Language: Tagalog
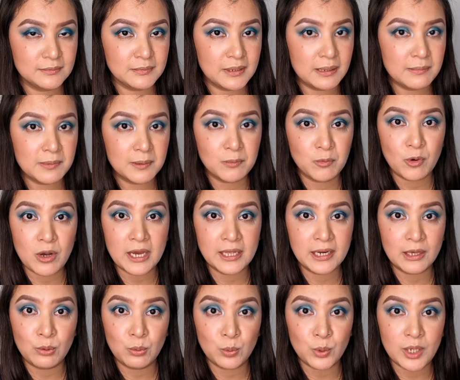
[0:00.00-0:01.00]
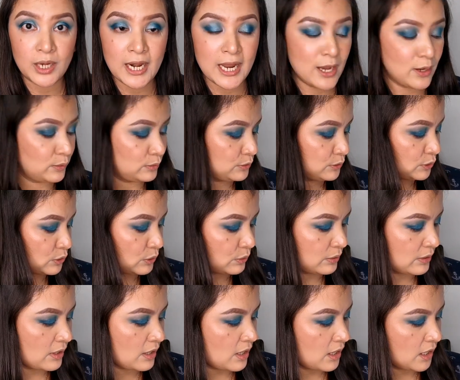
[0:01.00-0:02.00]
Baka magmukha na akong clown.
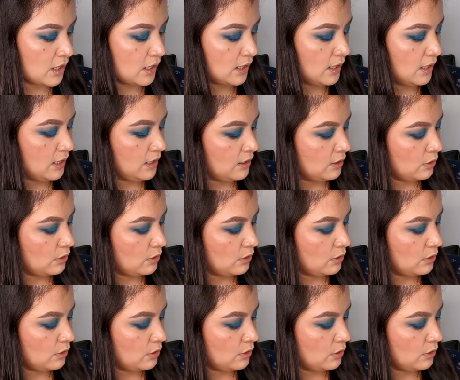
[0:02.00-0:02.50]
So, ah uh-uh.